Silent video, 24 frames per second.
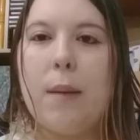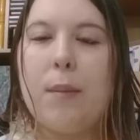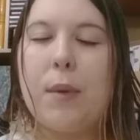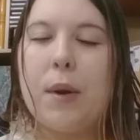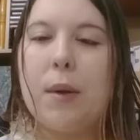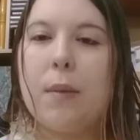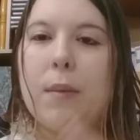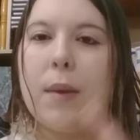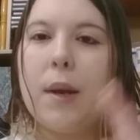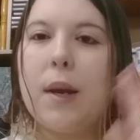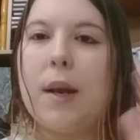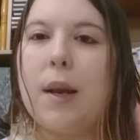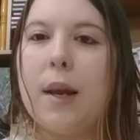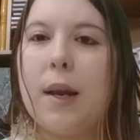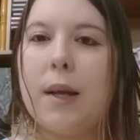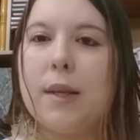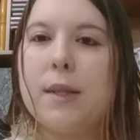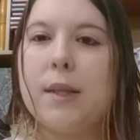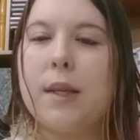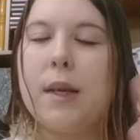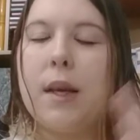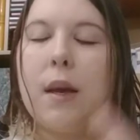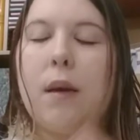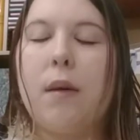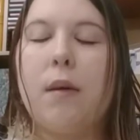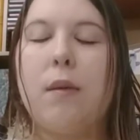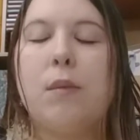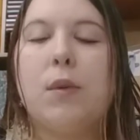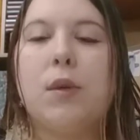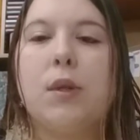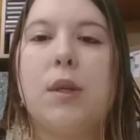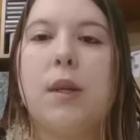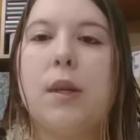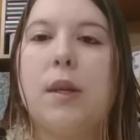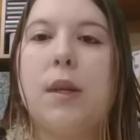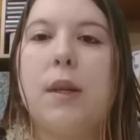primer clase que
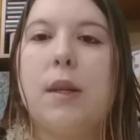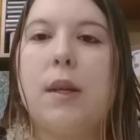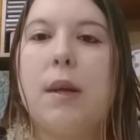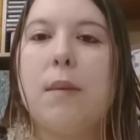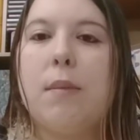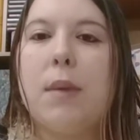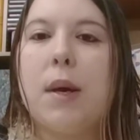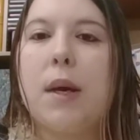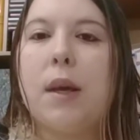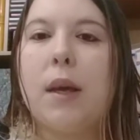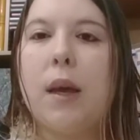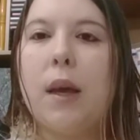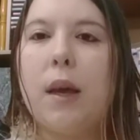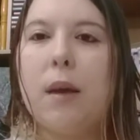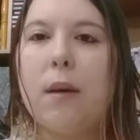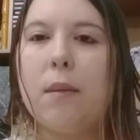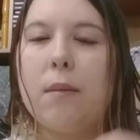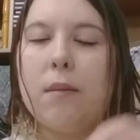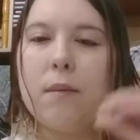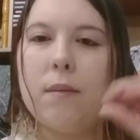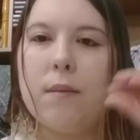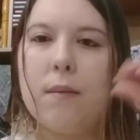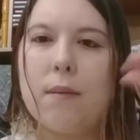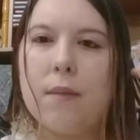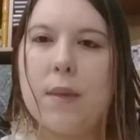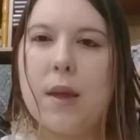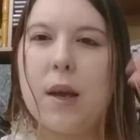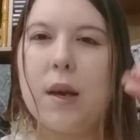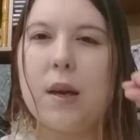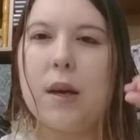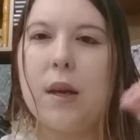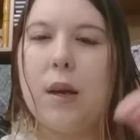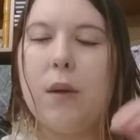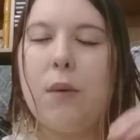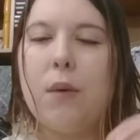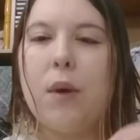vimos este tema, que
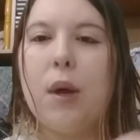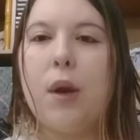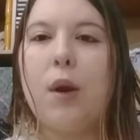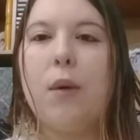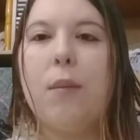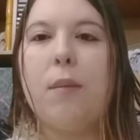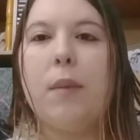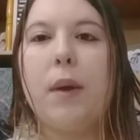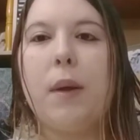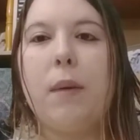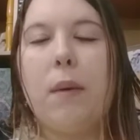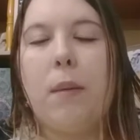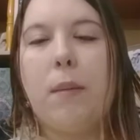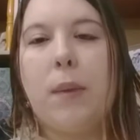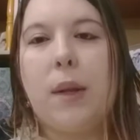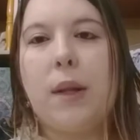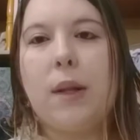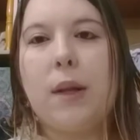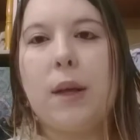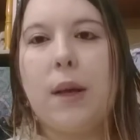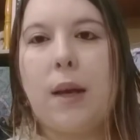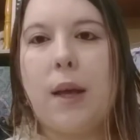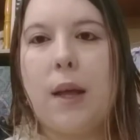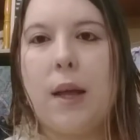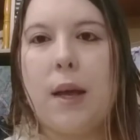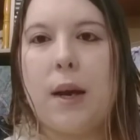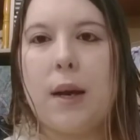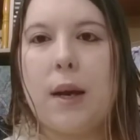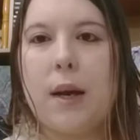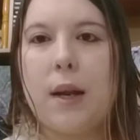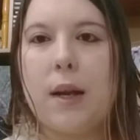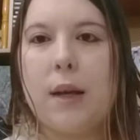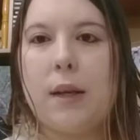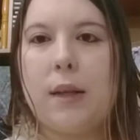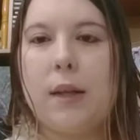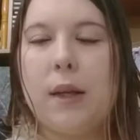describieron brevemente cada
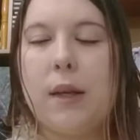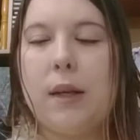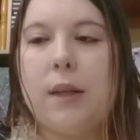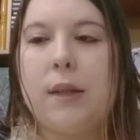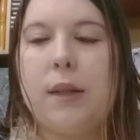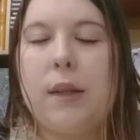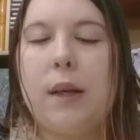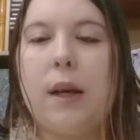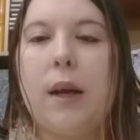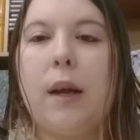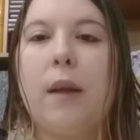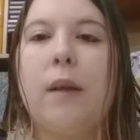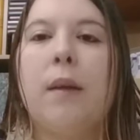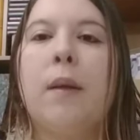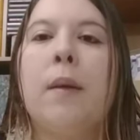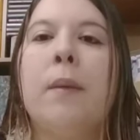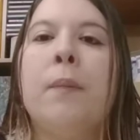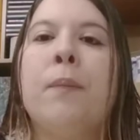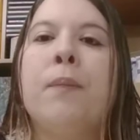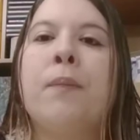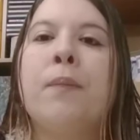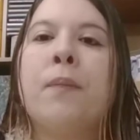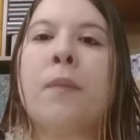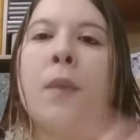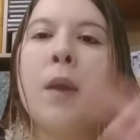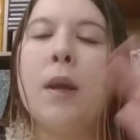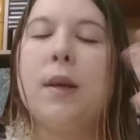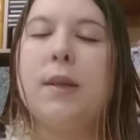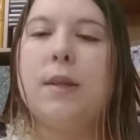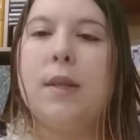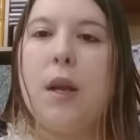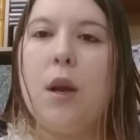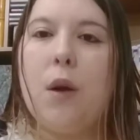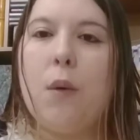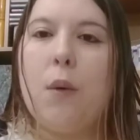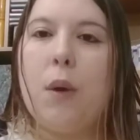característica.
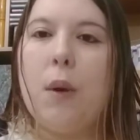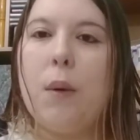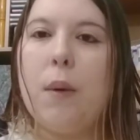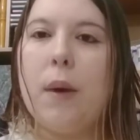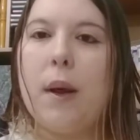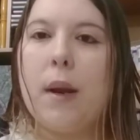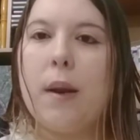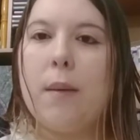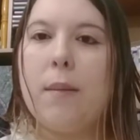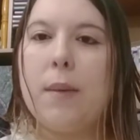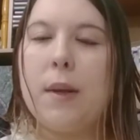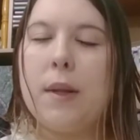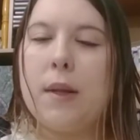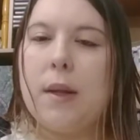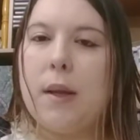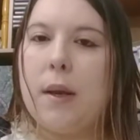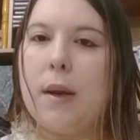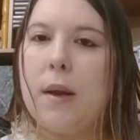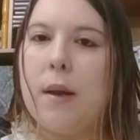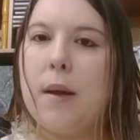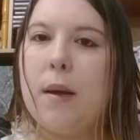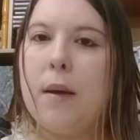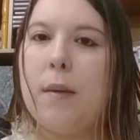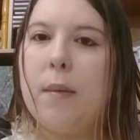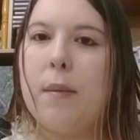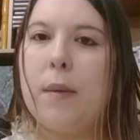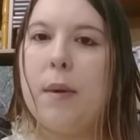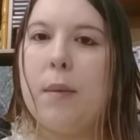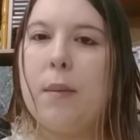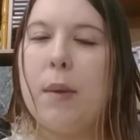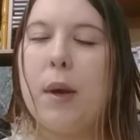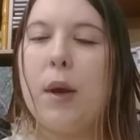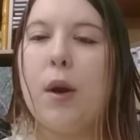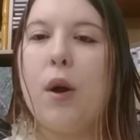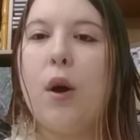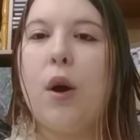Se los vuelvo a repetir.
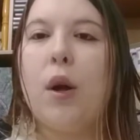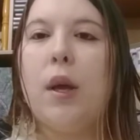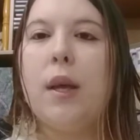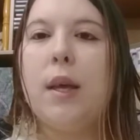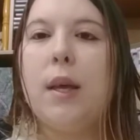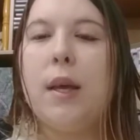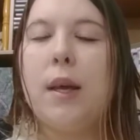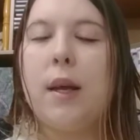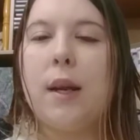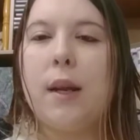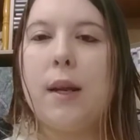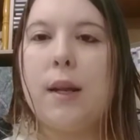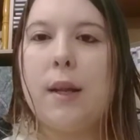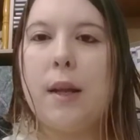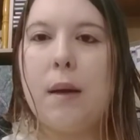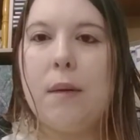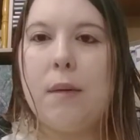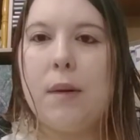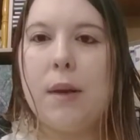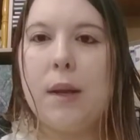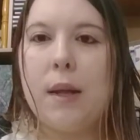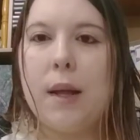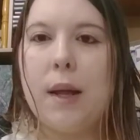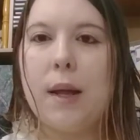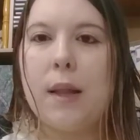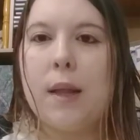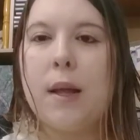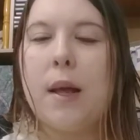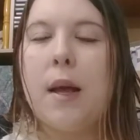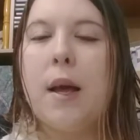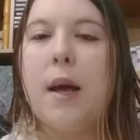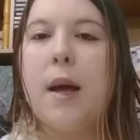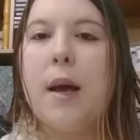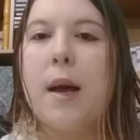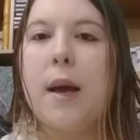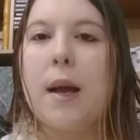Primero, irritabilidad,
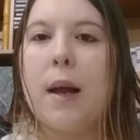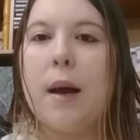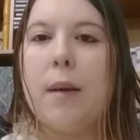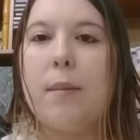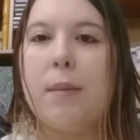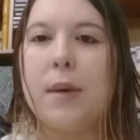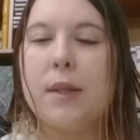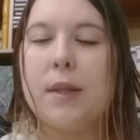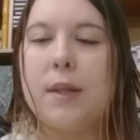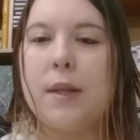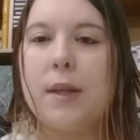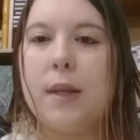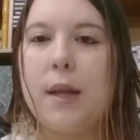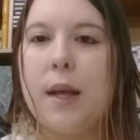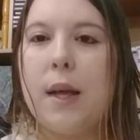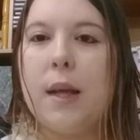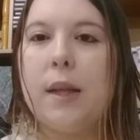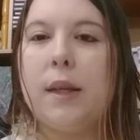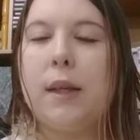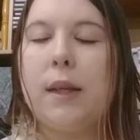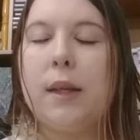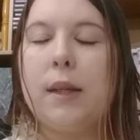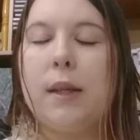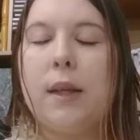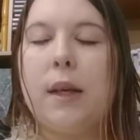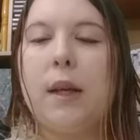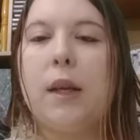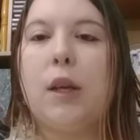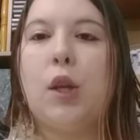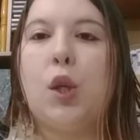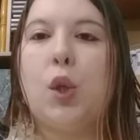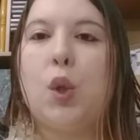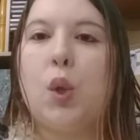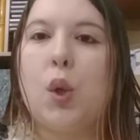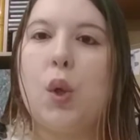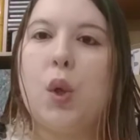capacidad que
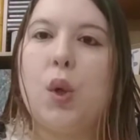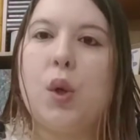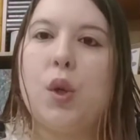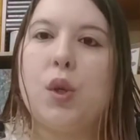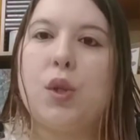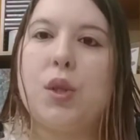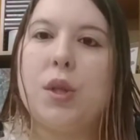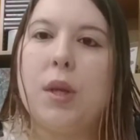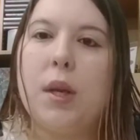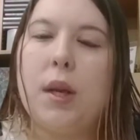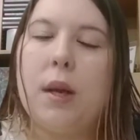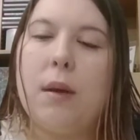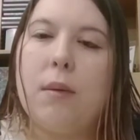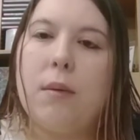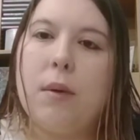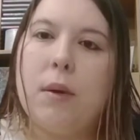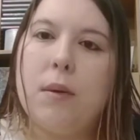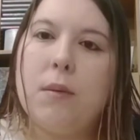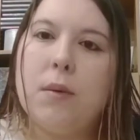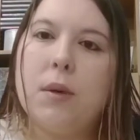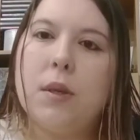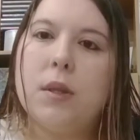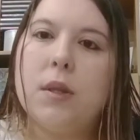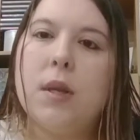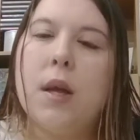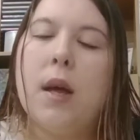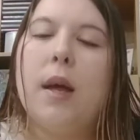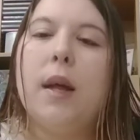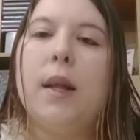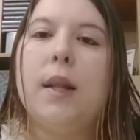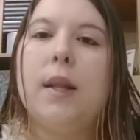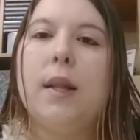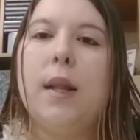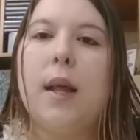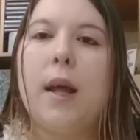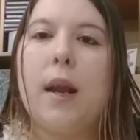tienen todos los seres vivos
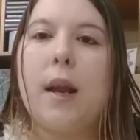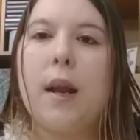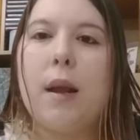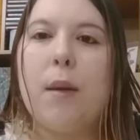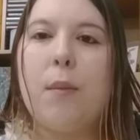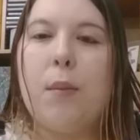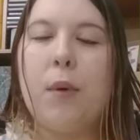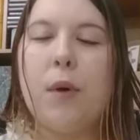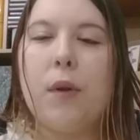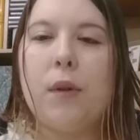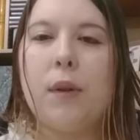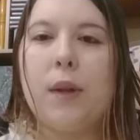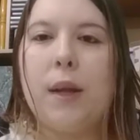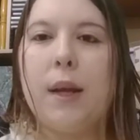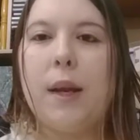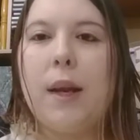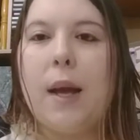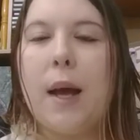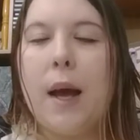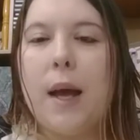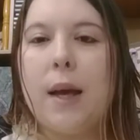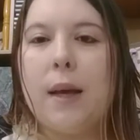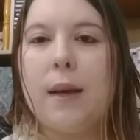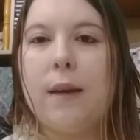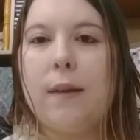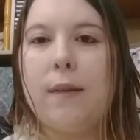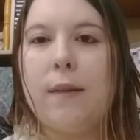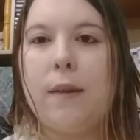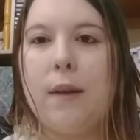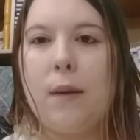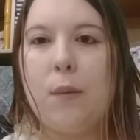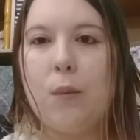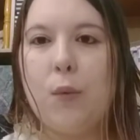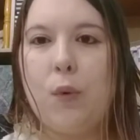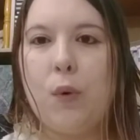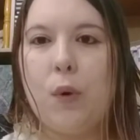de responder a
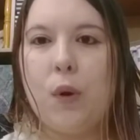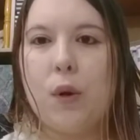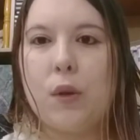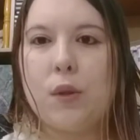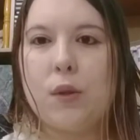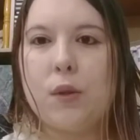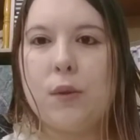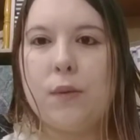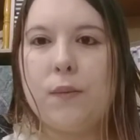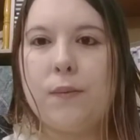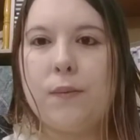estímulos.